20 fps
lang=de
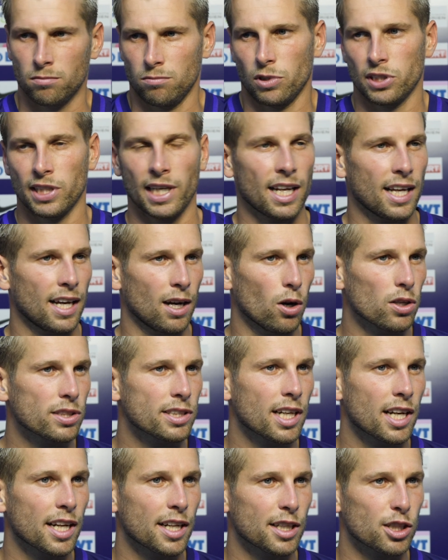Was eigentlich ein
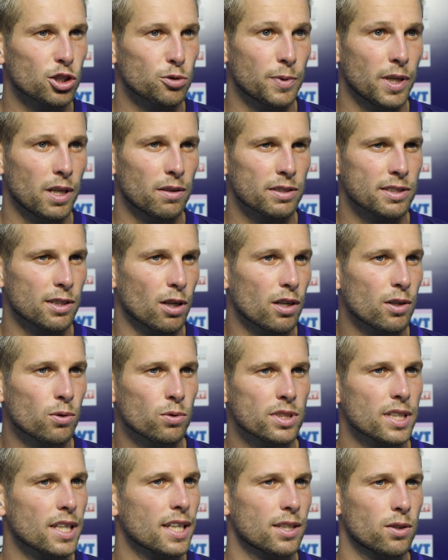ausgeglichenes Spiel, was auch in
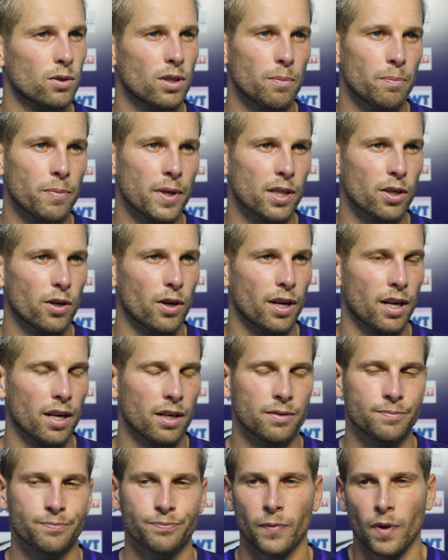unsere Richtung gibt nicht
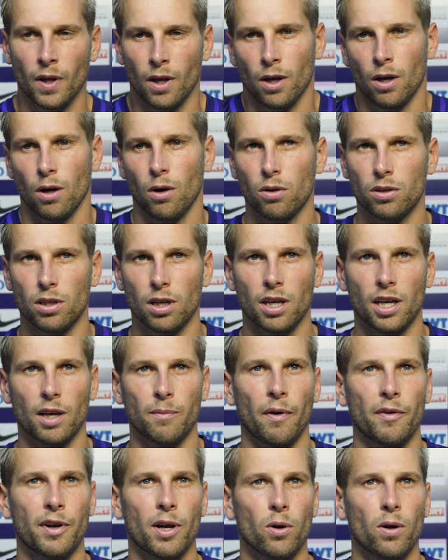können. Und dann
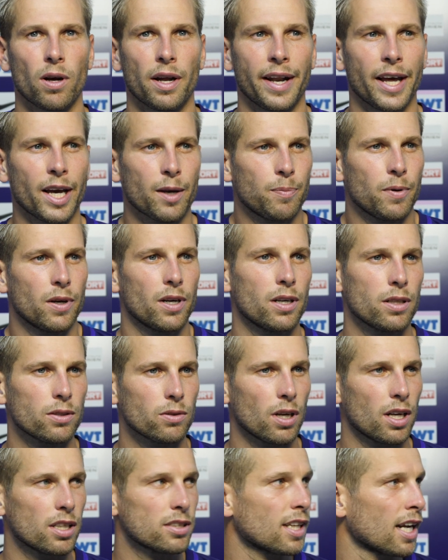kriegen wir wieder noch einen Eckball,
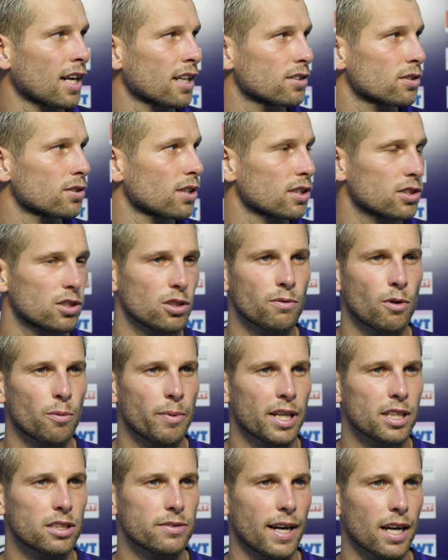durch eine Standardsituation, wo
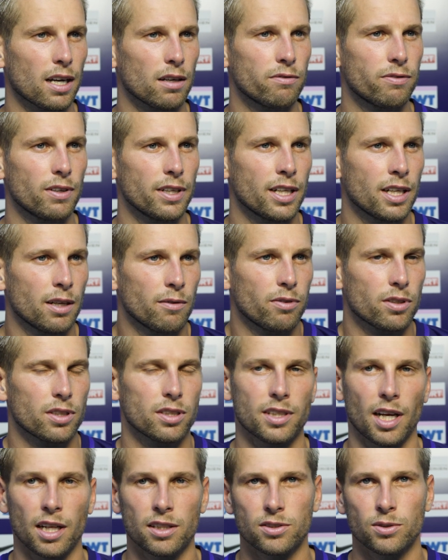wir den Zweikampf verlieren, einfach
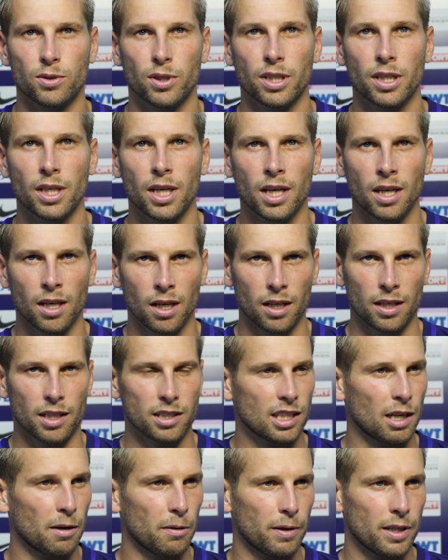das 1-0.
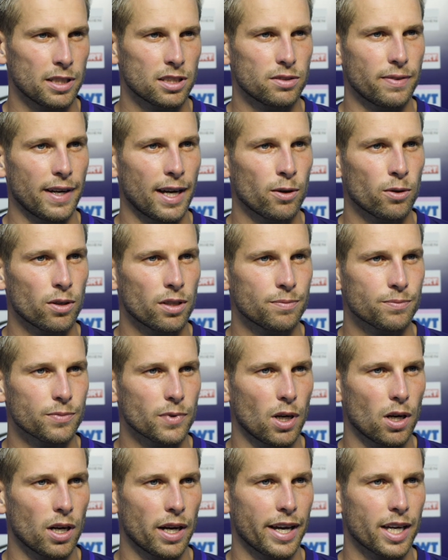Dasselbe war es 2-0,
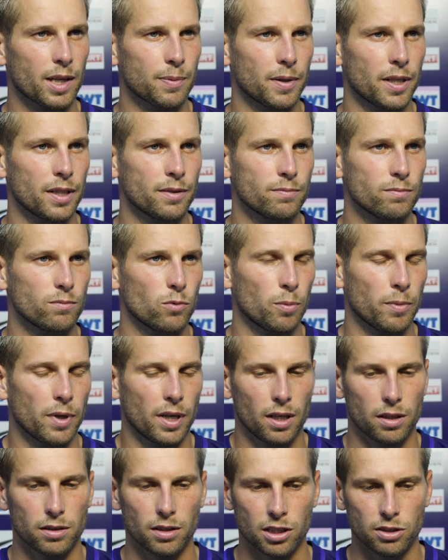auch ein Eckball, wo
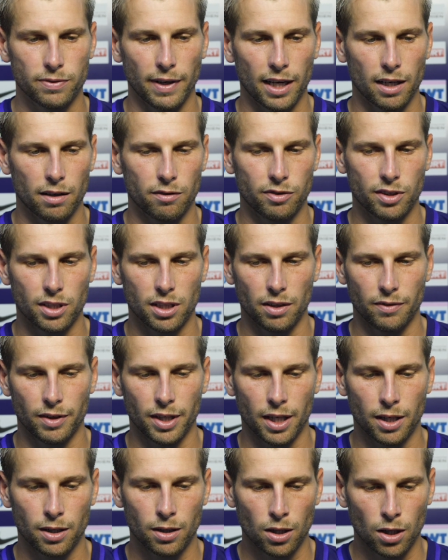wir den Zweikampf nicht
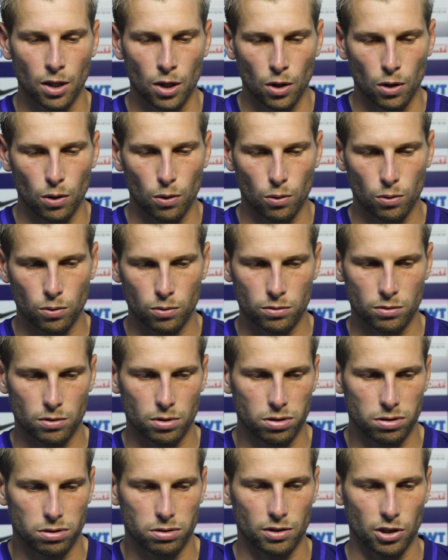gewinnen. Und
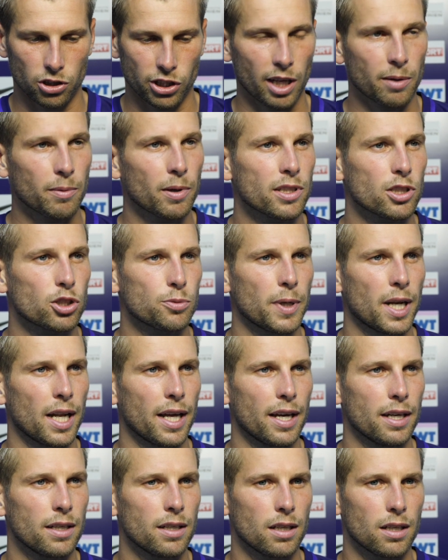da schenken wir halt die Spiele
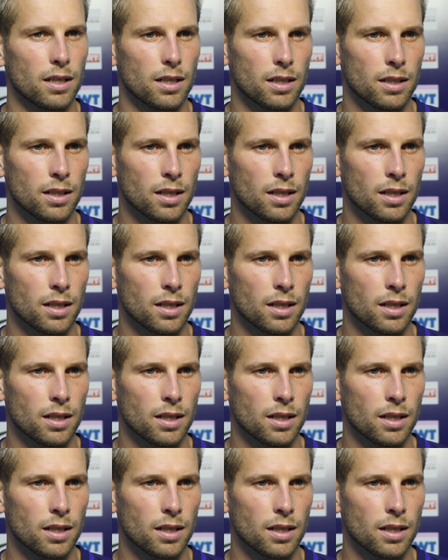her.